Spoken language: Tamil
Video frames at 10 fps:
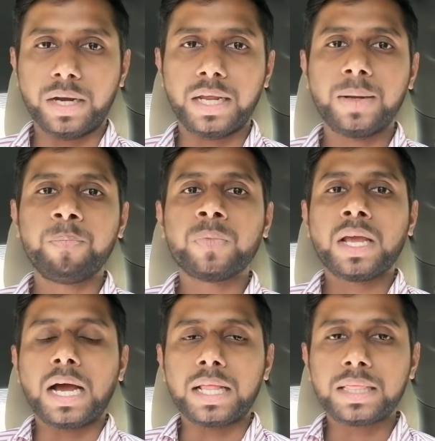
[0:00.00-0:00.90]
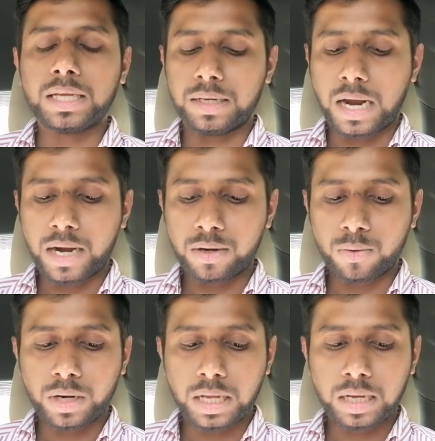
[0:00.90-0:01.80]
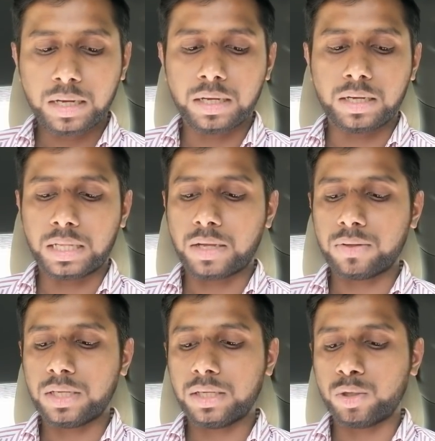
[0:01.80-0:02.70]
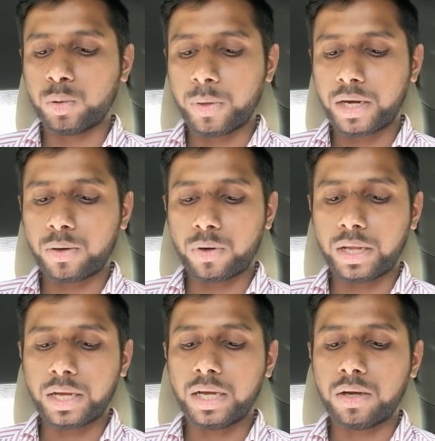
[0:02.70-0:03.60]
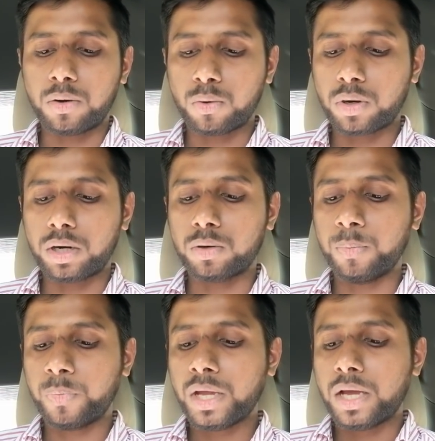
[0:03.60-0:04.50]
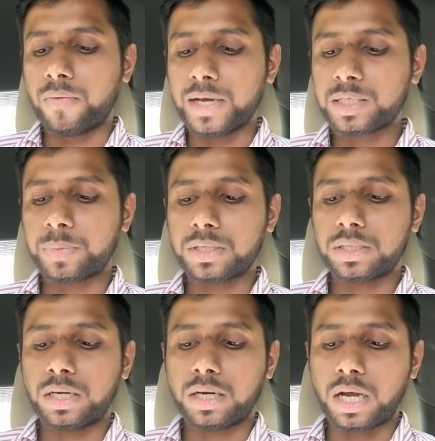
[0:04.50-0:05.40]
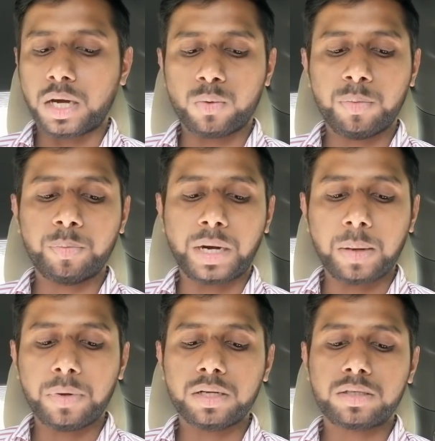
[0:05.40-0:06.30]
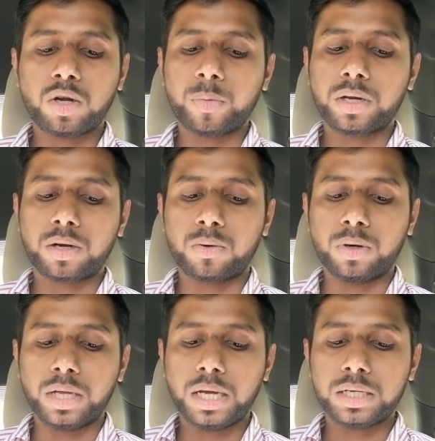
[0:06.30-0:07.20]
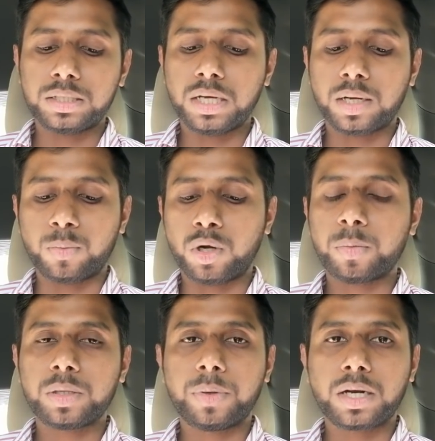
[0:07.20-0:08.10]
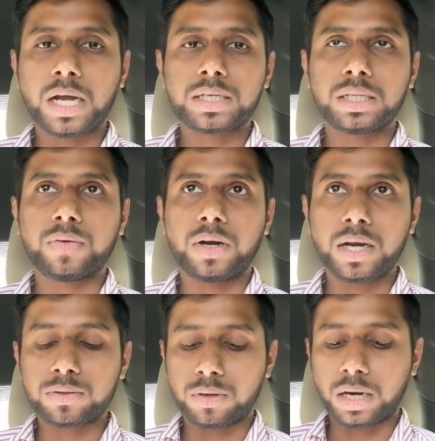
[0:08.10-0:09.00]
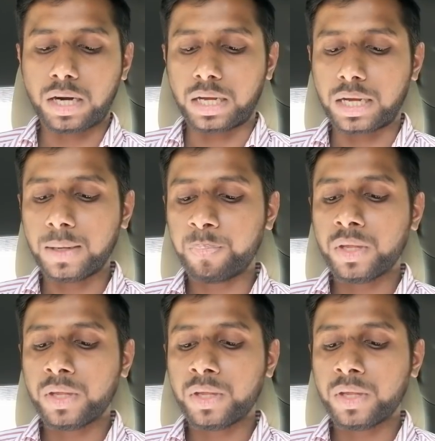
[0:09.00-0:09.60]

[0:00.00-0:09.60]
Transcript: பண்ணி அந்த நாட்டினுடைய அதாவது துபாயினுடைய ரூரலும் வைஸ் பிரசிடெண்ட்டாகவும் பிரைம் மினிஸ்டராகவும் இருக்கக்கூடிய ஷேக் முகமது பின் ராஷித் இவர் என்ன சொல்கிறாருனாக்க